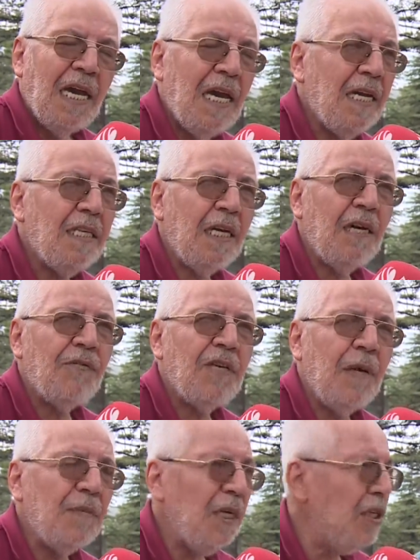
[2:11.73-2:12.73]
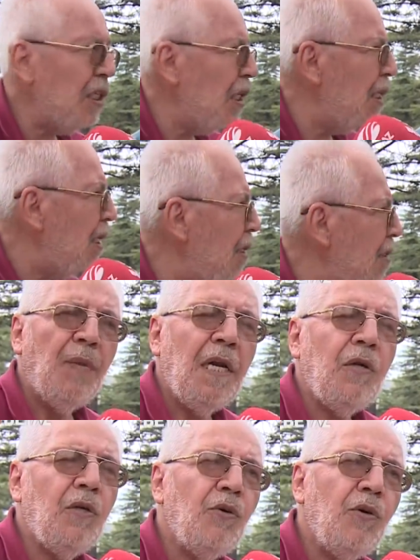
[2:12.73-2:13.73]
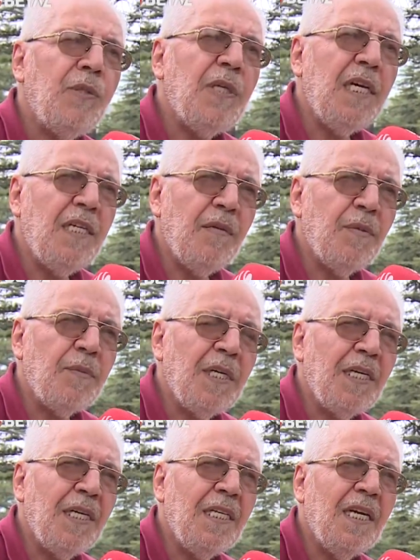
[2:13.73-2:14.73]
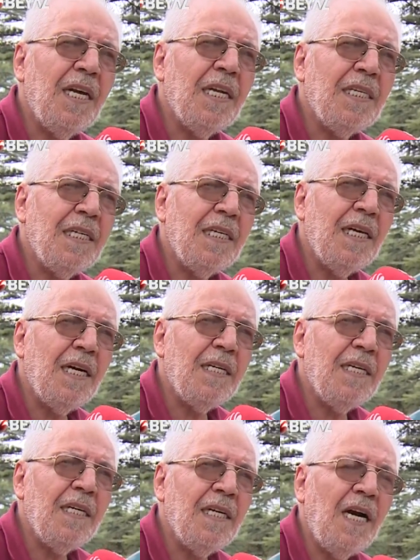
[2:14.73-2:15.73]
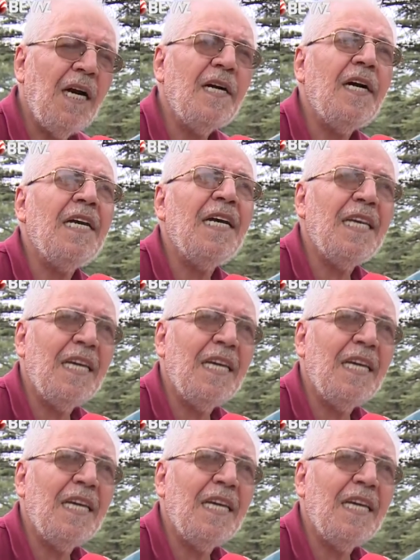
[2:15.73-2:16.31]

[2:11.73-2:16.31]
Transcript: Her taraf yemyeşildi. Melik Gökçek gibi bir idareci yani Ankara'ya